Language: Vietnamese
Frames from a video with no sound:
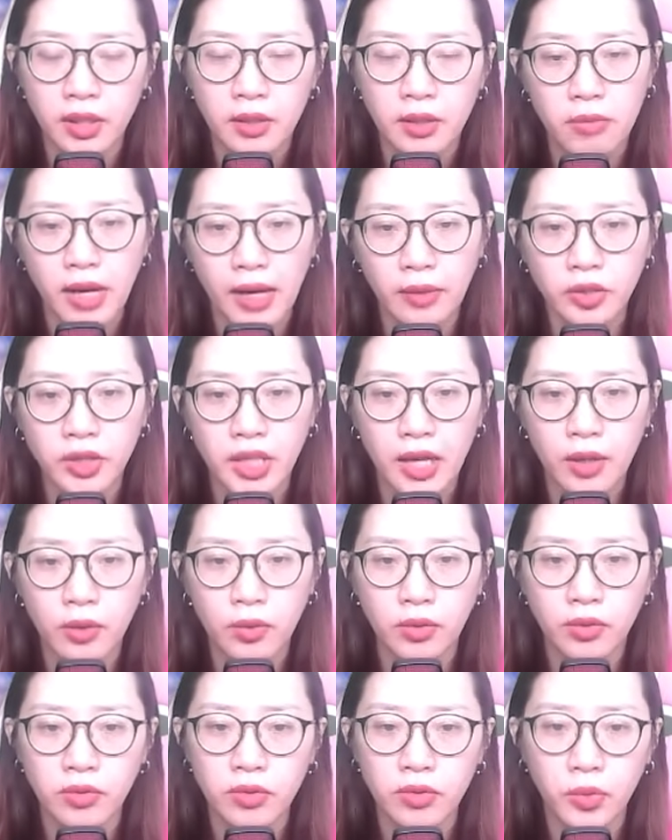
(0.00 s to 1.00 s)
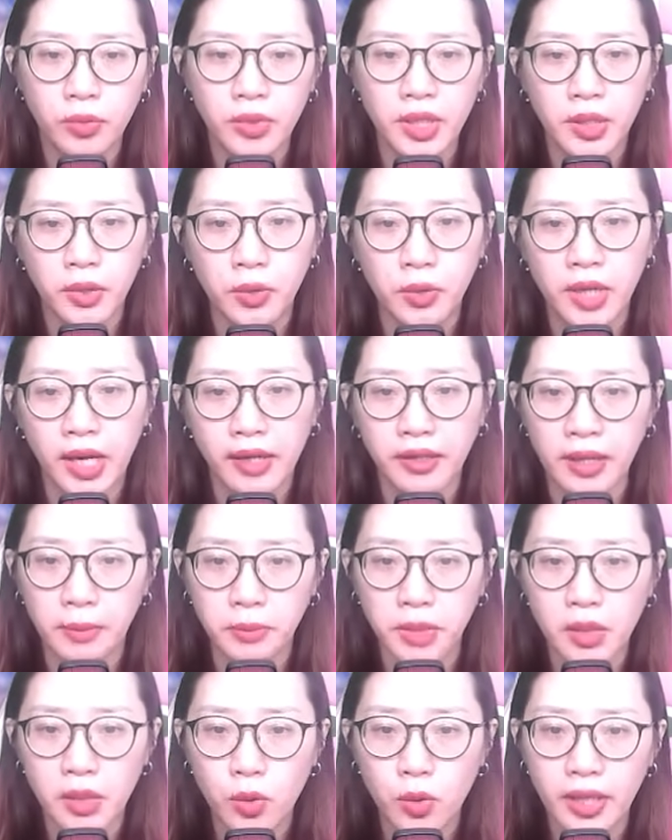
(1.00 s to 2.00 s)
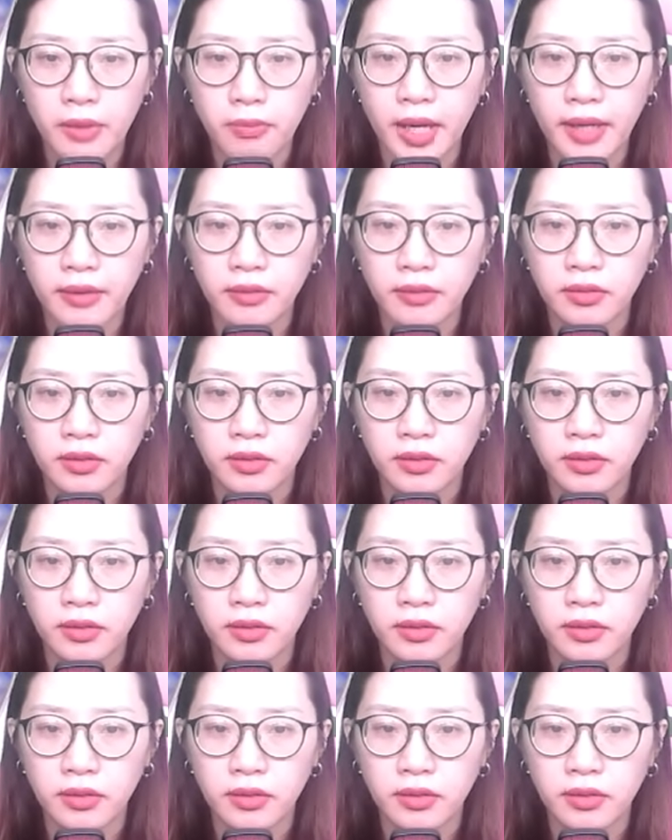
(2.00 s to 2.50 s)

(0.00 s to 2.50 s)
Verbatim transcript: Bảo sao Lục Nghiêu lại cảm thấy quen mắt.